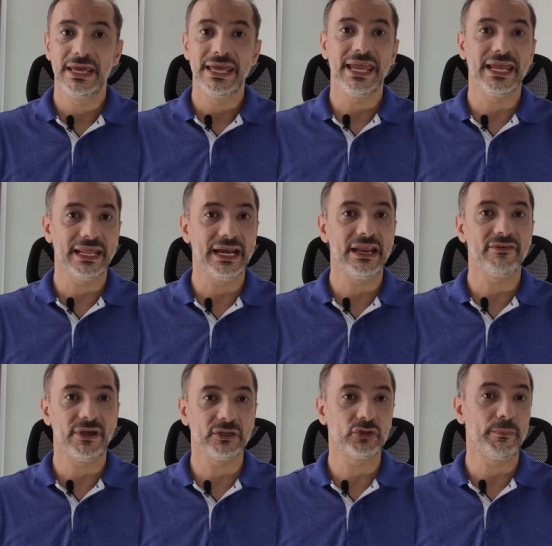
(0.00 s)
y genera el
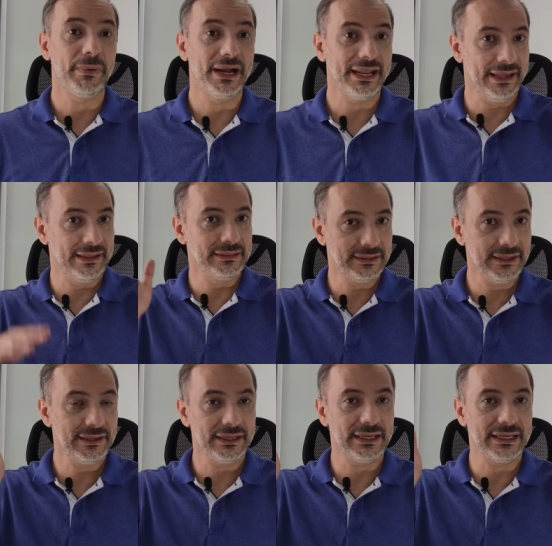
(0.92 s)
efecto aparente
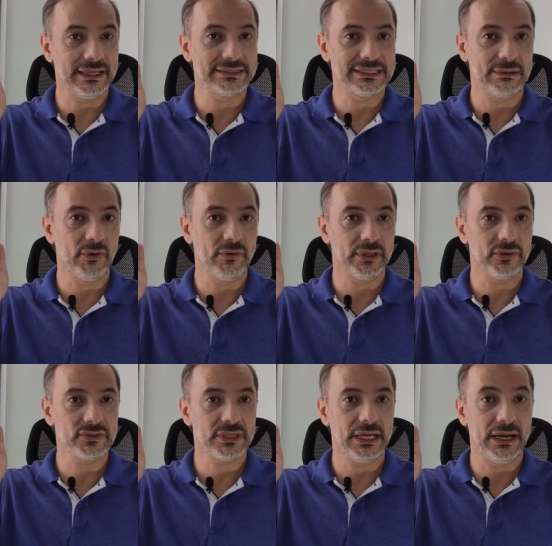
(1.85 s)
de que está
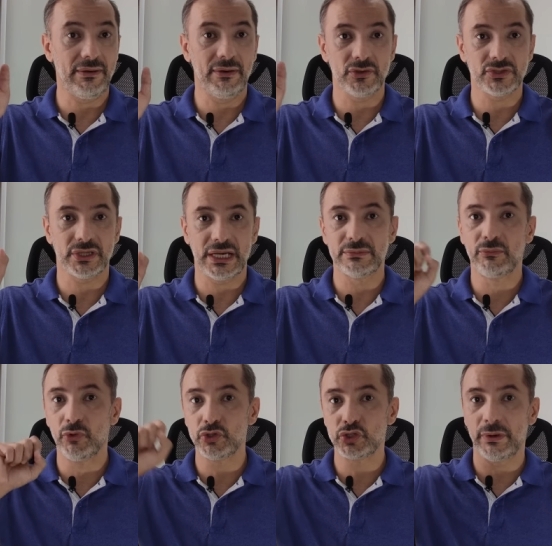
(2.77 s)
moviéndose a velocidades
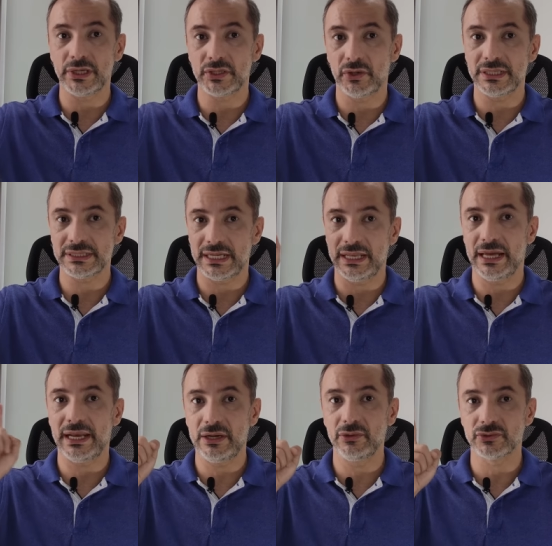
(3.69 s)
mucho mayores que la
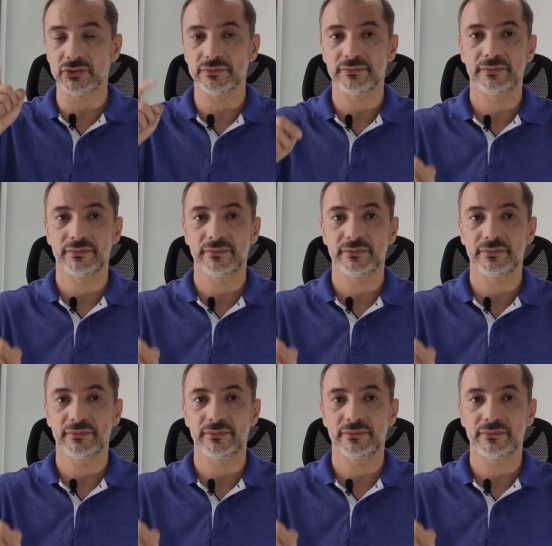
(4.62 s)
de la luz.